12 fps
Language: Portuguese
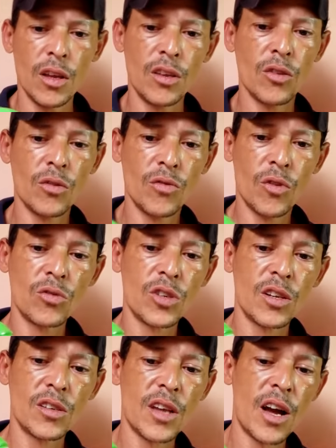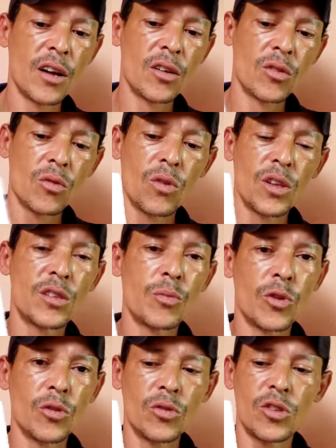E eu vou utilizar com esse
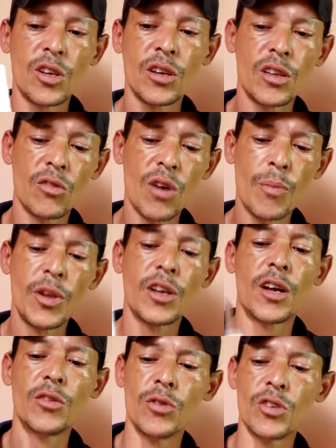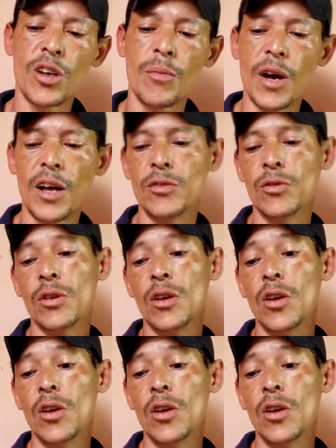produtinho aqui, é um aplicador chamado